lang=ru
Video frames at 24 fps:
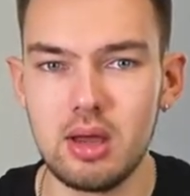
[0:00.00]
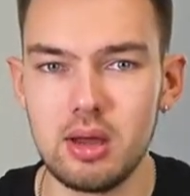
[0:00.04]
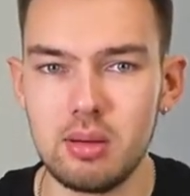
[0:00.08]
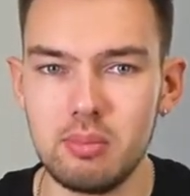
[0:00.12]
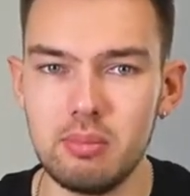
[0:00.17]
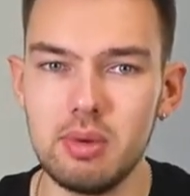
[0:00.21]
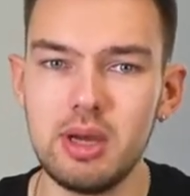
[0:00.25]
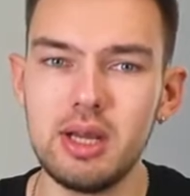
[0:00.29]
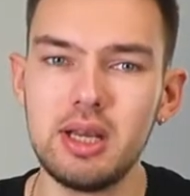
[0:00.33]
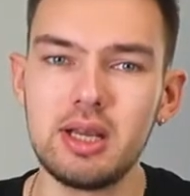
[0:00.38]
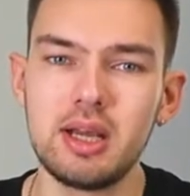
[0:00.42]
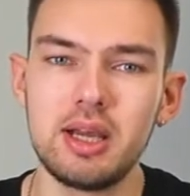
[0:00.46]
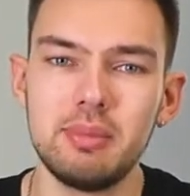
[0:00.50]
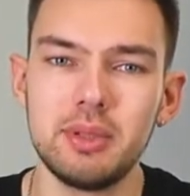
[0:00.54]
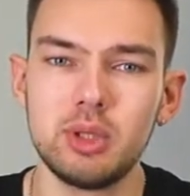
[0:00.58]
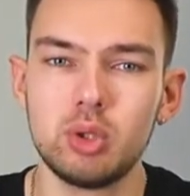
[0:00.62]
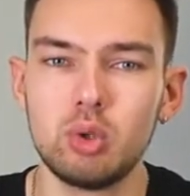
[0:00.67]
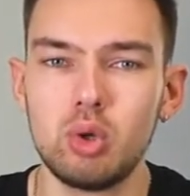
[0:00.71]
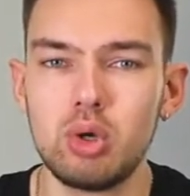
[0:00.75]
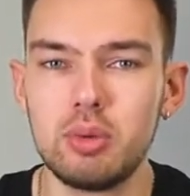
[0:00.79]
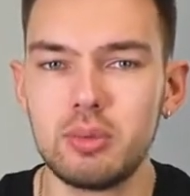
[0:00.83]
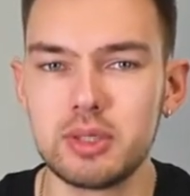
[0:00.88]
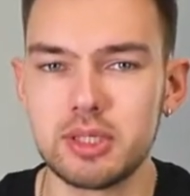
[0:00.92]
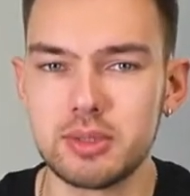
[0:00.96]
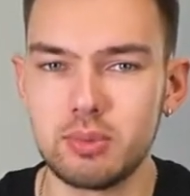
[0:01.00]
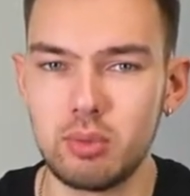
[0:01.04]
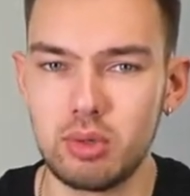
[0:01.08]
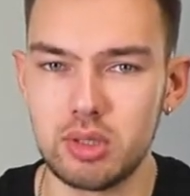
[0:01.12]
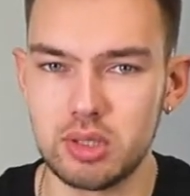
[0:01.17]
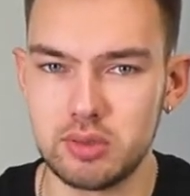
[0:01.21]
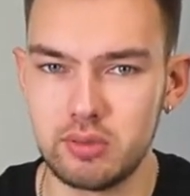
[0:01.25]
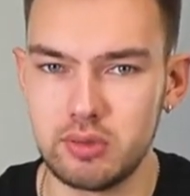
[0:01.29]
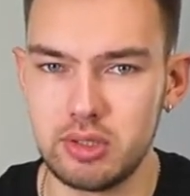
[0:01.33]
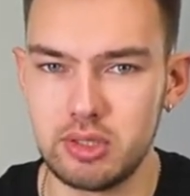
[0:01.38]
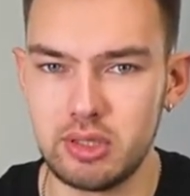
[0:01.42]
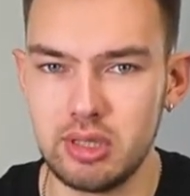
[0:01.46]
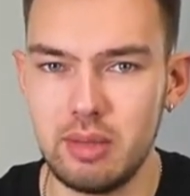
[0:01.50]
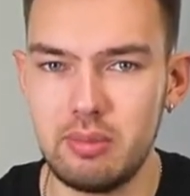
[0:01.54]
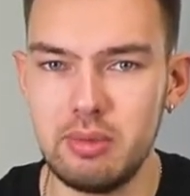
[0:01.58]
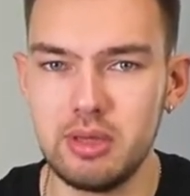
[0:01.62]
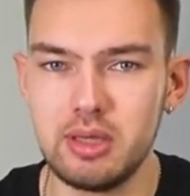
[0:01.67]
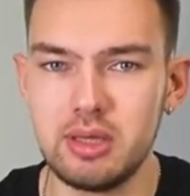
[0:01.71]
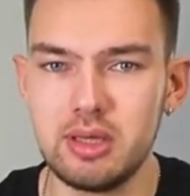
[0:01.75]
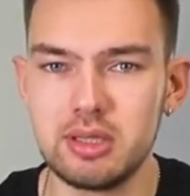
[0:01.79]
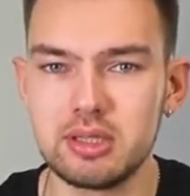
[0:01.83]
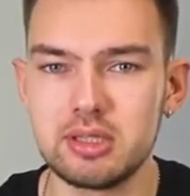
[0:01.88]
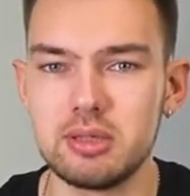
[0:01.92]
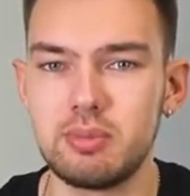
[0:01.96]
Мы рекомендуем использовать
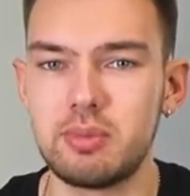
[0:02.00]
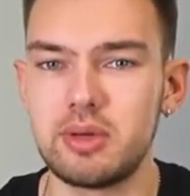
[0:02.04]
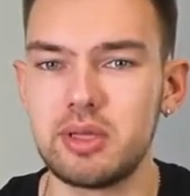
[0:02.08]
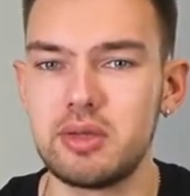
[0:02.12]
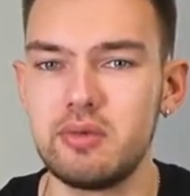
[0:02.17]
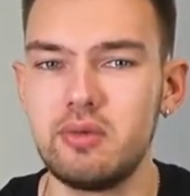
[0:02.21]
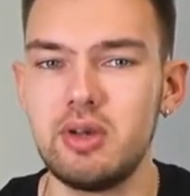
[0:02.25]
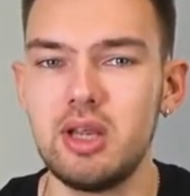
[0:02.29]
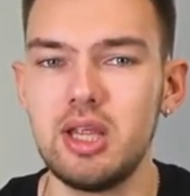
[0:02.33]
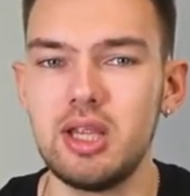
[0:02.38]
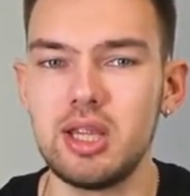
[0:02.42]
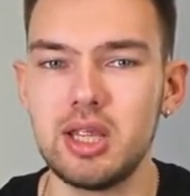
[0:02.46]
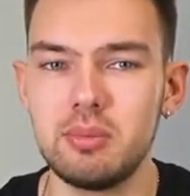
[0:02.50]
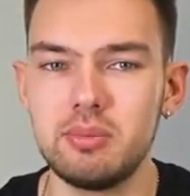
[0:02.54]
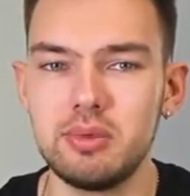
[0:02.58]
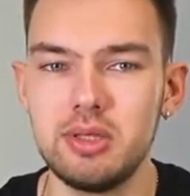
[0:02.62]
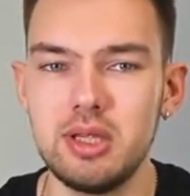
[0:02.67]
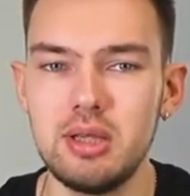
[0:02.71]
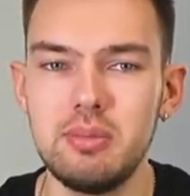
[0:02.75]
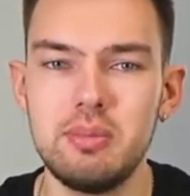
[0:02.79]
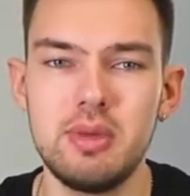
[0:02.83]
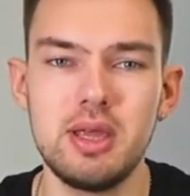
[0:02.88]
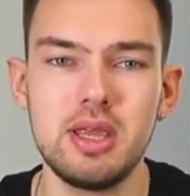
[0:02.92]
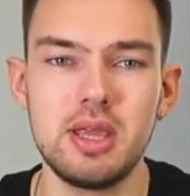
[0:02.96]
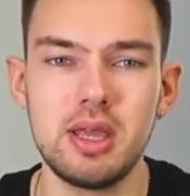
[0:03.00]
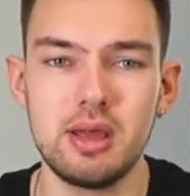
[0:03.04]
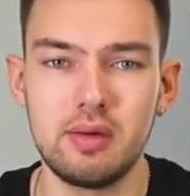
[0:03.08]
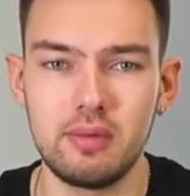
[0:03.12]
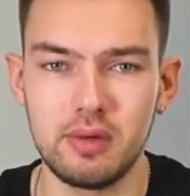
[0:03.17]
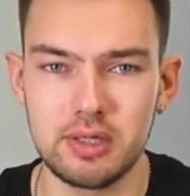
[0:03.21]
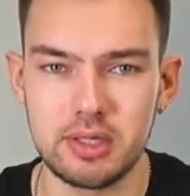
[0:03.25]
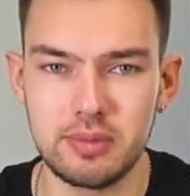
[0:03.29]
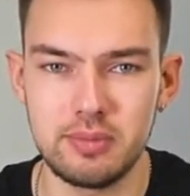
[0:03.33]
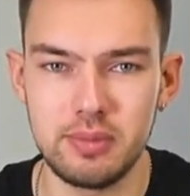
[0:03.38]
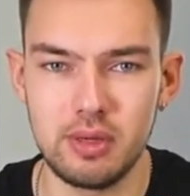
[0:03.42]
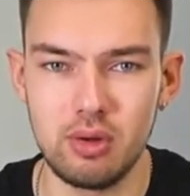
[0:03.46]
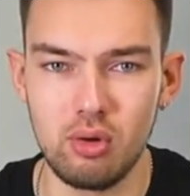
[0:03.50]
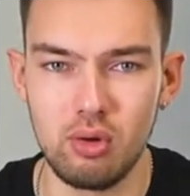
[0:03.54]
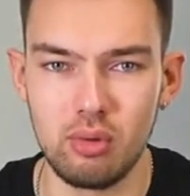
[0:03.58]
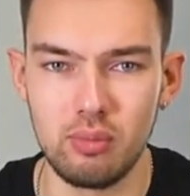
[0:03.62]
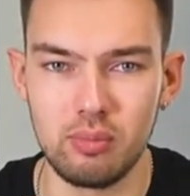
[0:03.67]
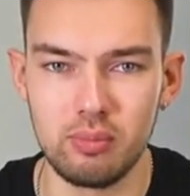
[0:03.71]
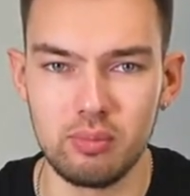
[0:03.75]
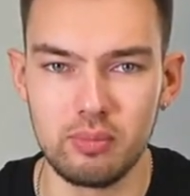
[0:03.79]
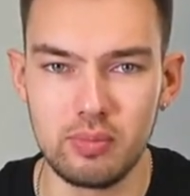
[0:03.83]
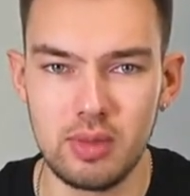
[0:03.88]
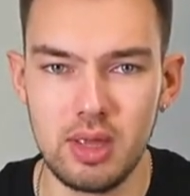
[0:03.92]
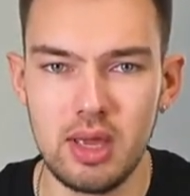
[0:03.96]
динамики с сопротивлением не менее 8
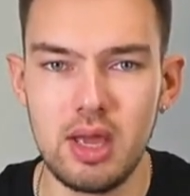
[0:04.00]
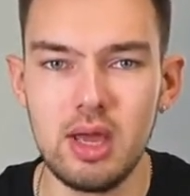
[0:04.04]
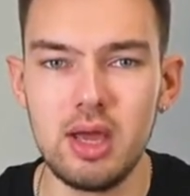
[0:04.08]
Ом.